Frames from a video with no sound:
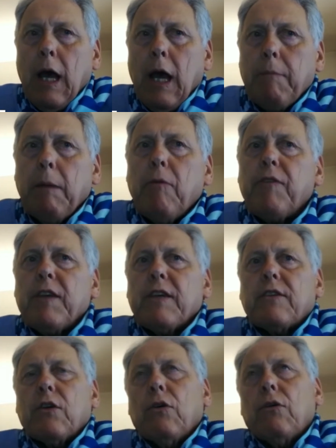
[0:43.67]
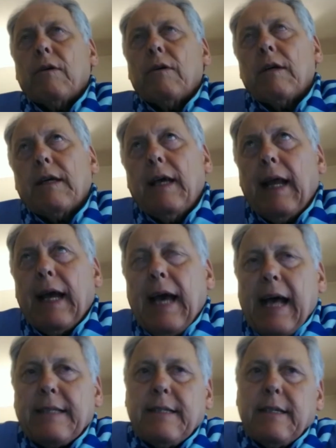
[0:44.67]
Abbiamo visto che i
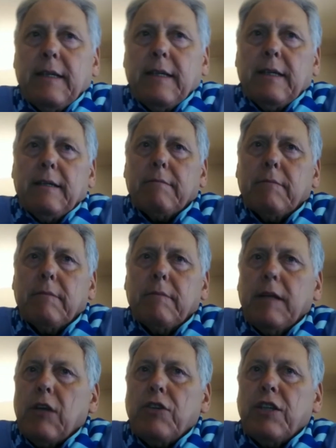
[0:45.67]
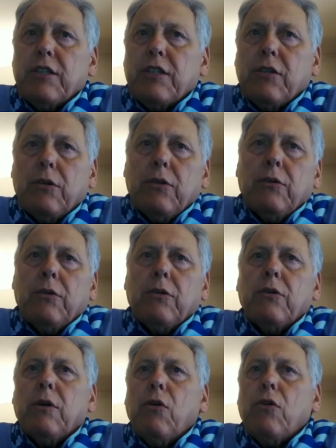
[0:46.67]
ragazzi
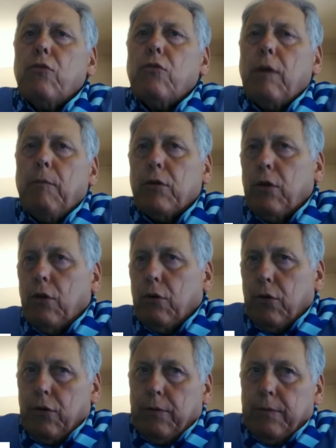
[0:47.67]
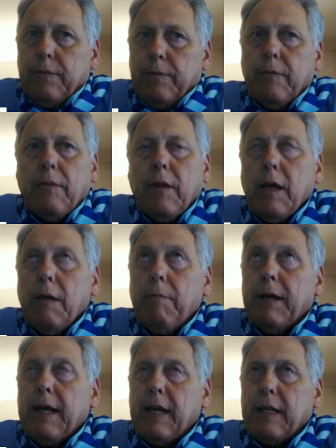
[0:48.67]
reagiscono ognuno a modo loro, in
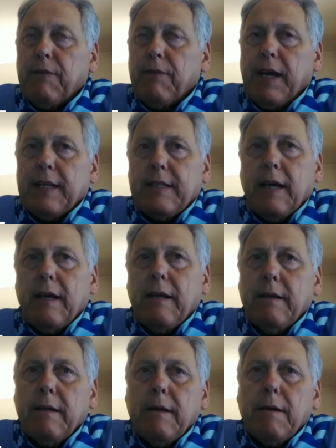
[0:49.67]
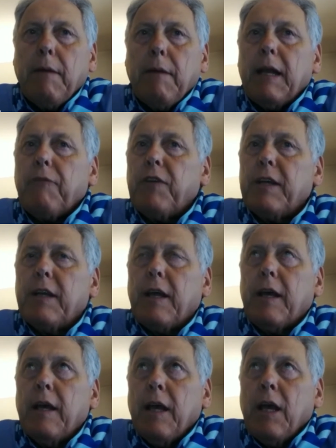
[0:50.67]
maniera diversa, ma alla
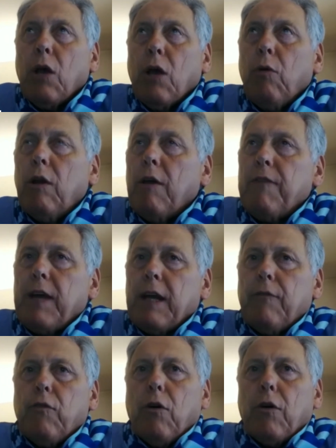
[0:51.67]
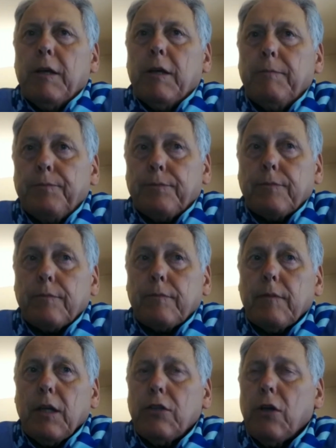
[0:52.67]
fine quello che viene fuori
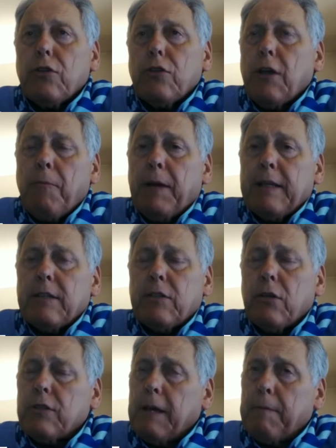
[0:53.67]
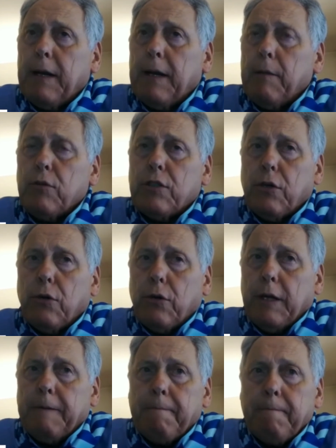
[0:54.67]
sono sempre, sono sempre le
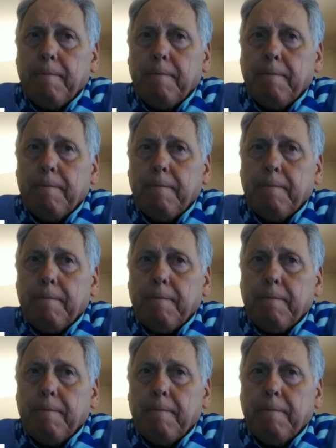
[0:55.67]
emozioni,